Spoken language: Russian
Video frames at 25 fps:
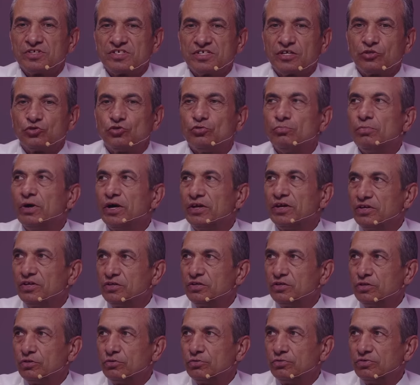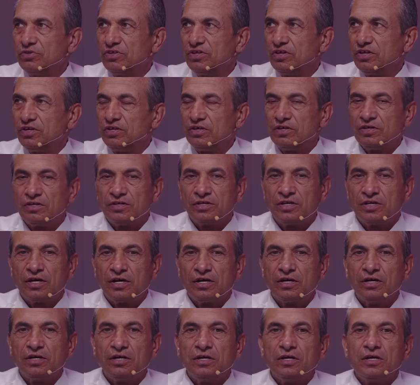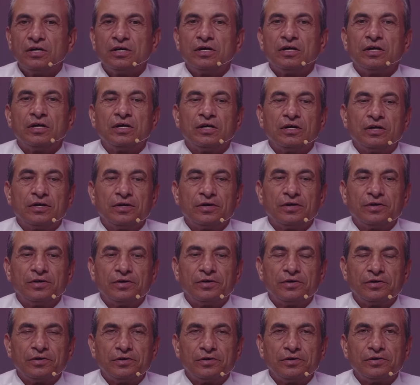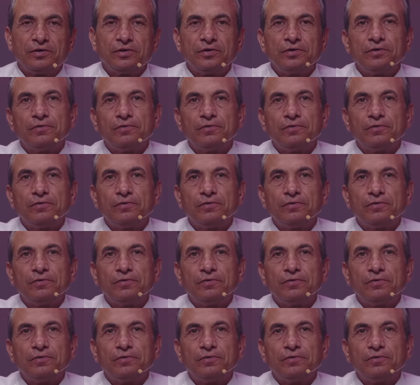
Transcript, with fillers: чтобы затуманить людей, да, э,